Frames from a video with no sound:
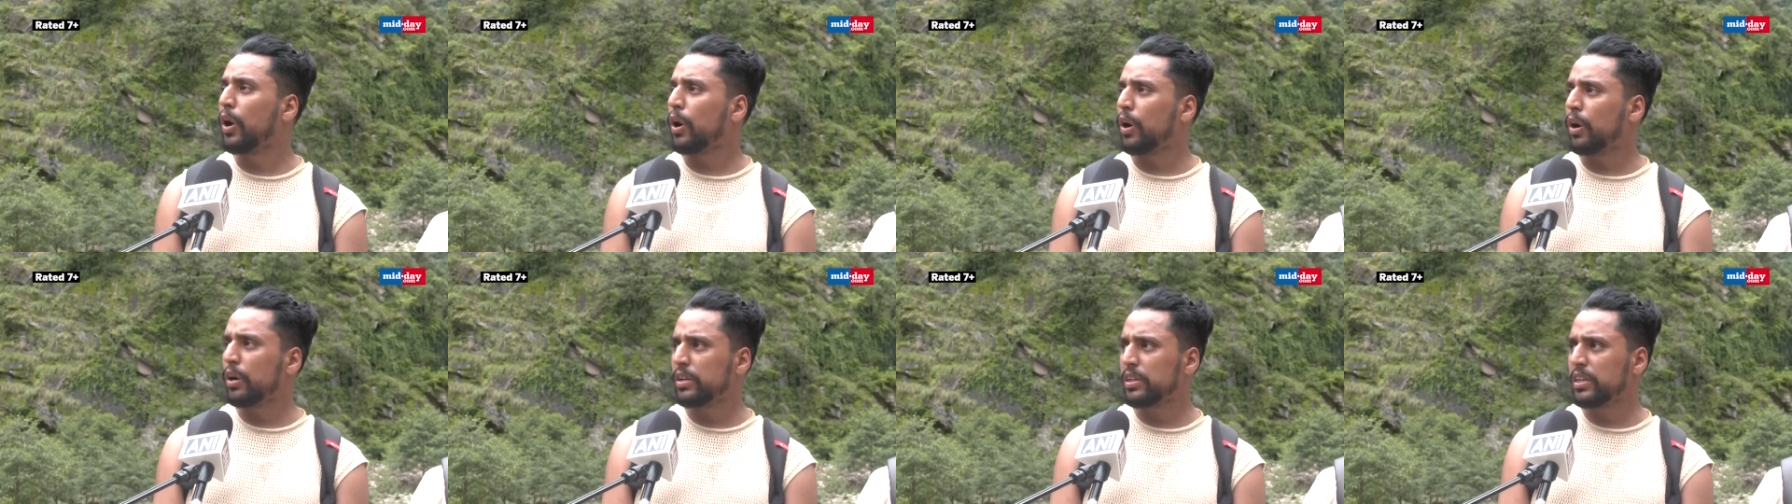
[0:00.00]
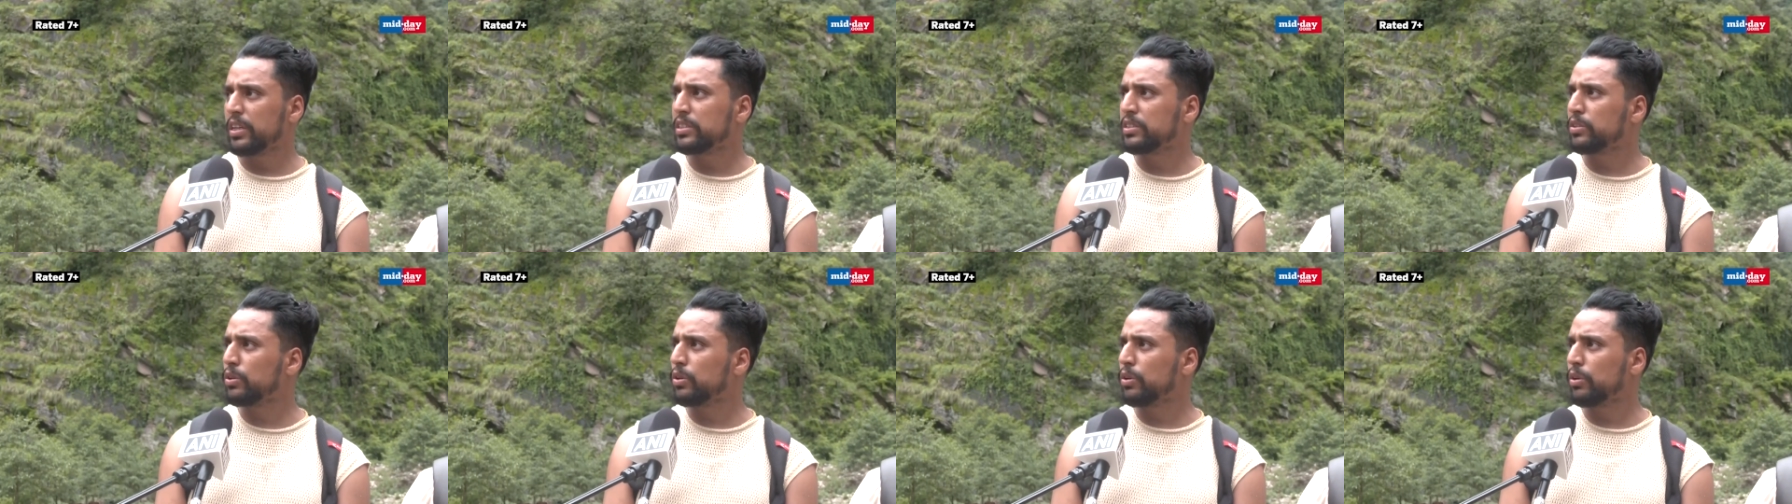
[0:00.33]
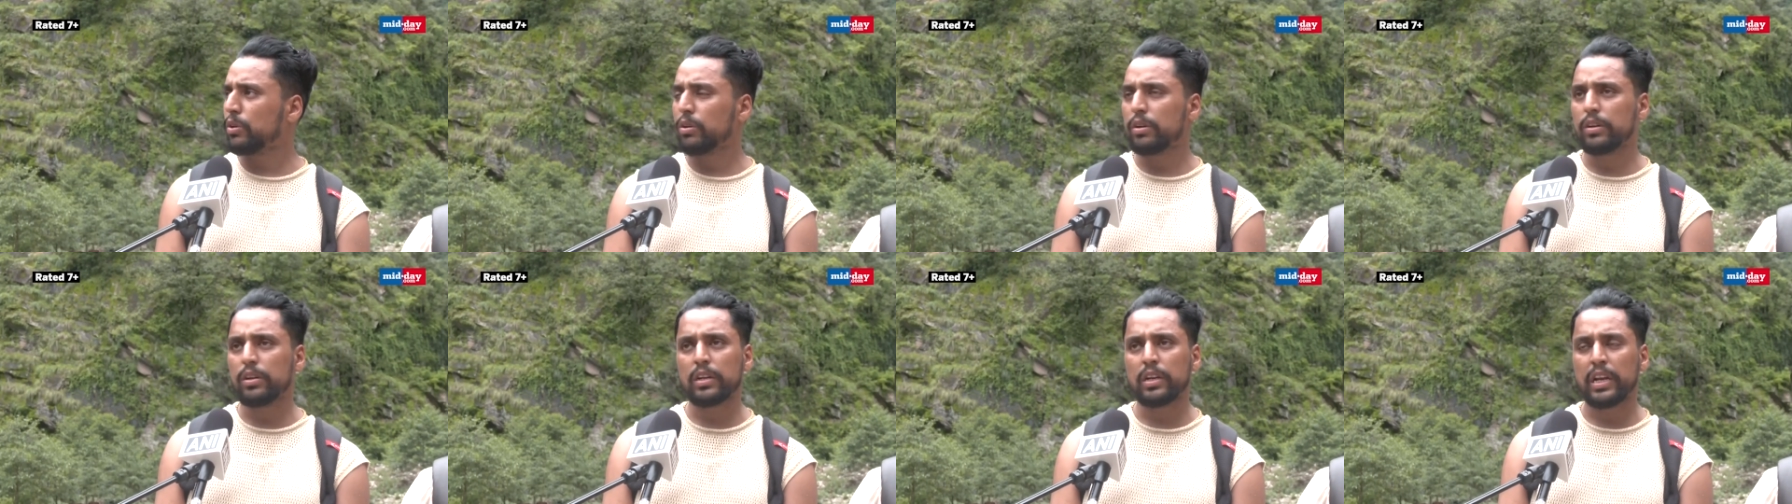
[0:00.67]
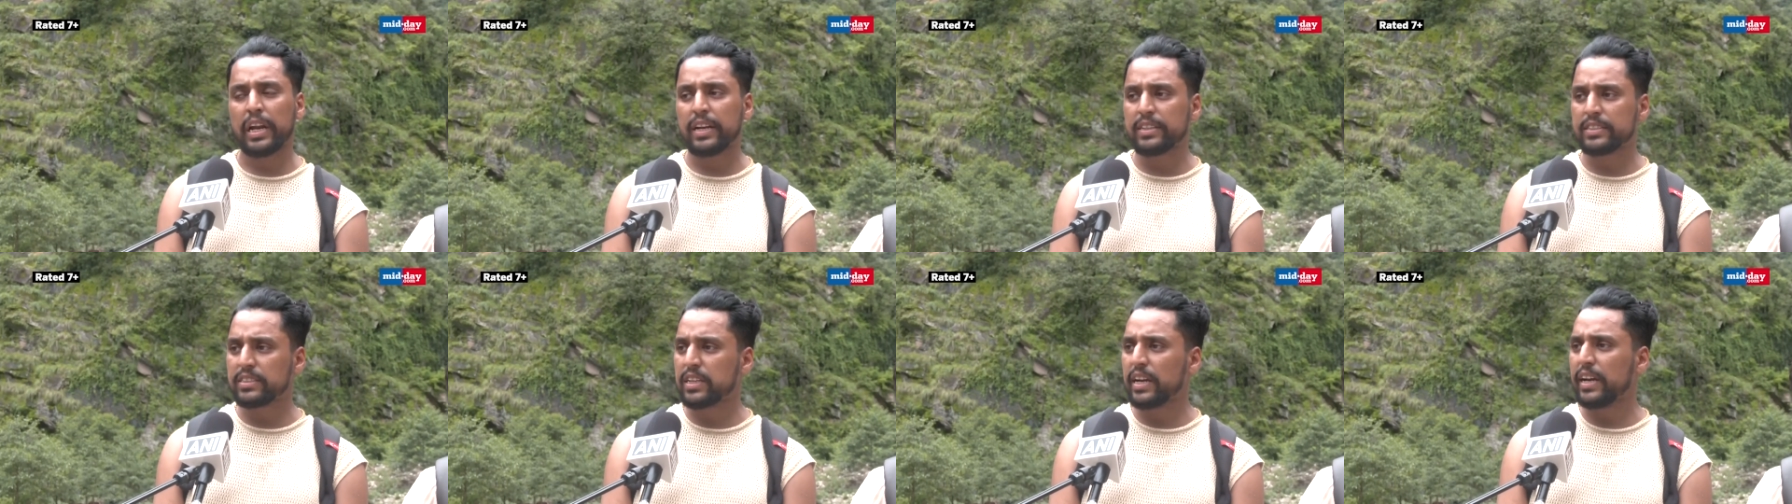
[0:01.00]
और ये जो
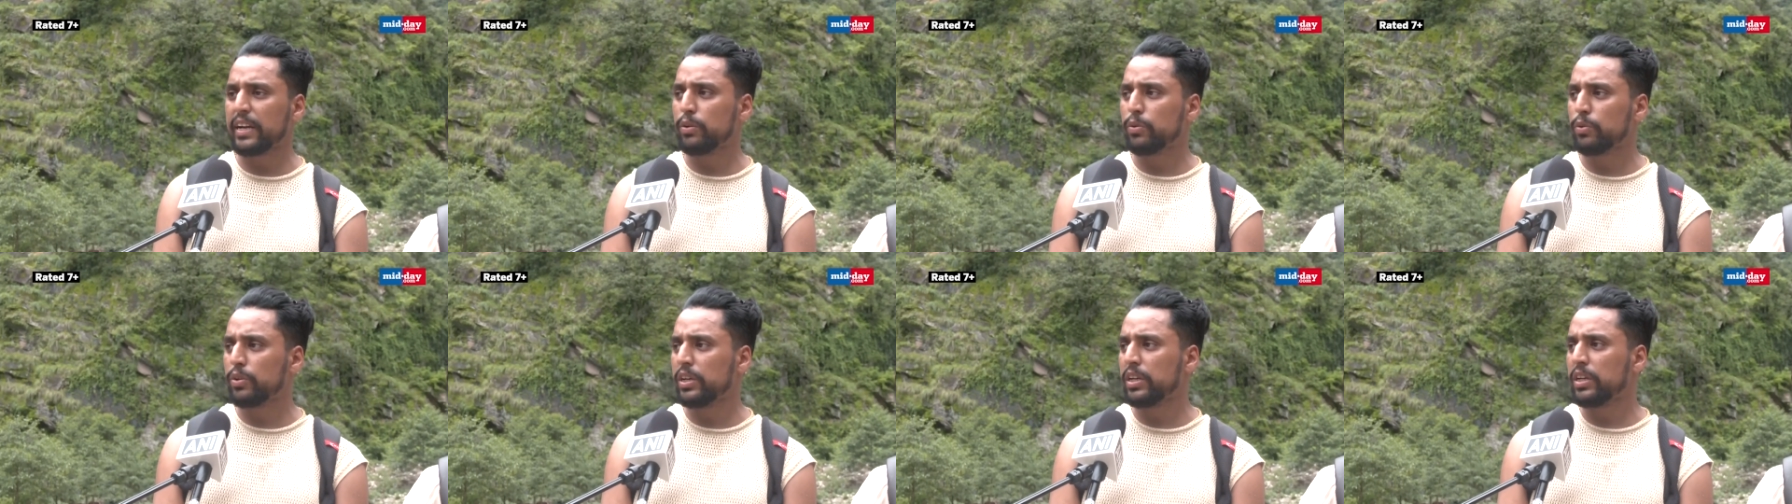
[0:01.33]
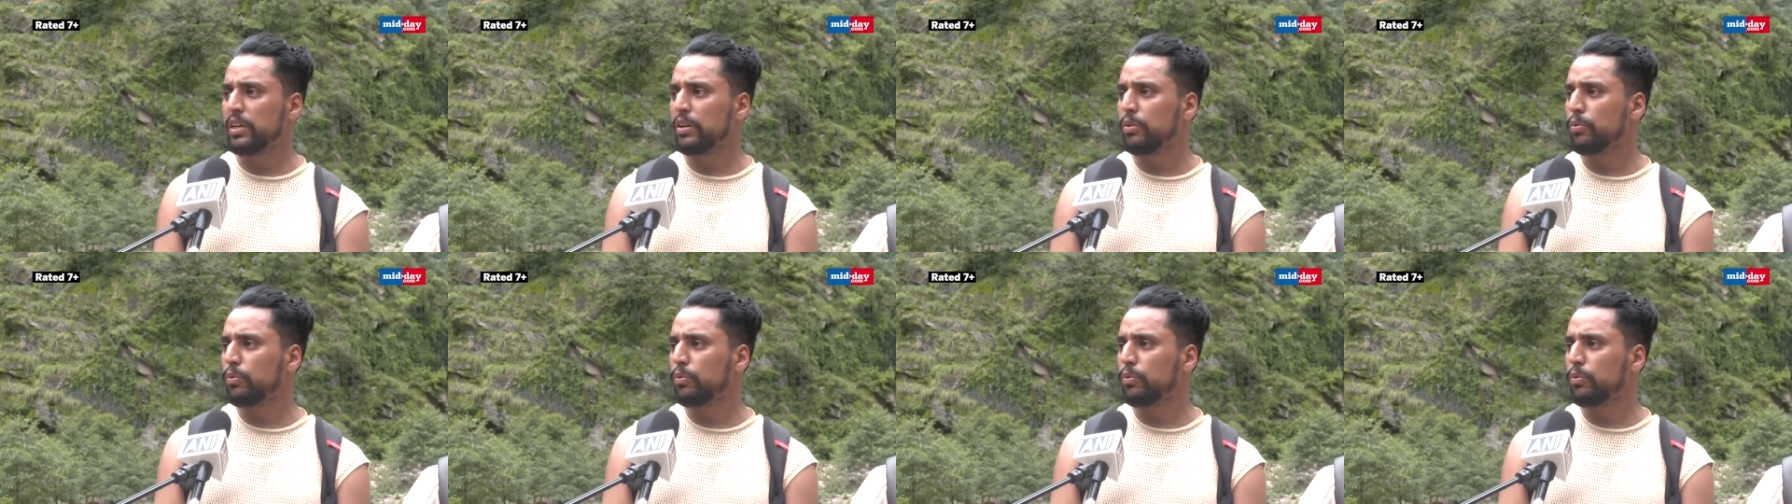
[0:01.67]
लैंडस्लाइड हुई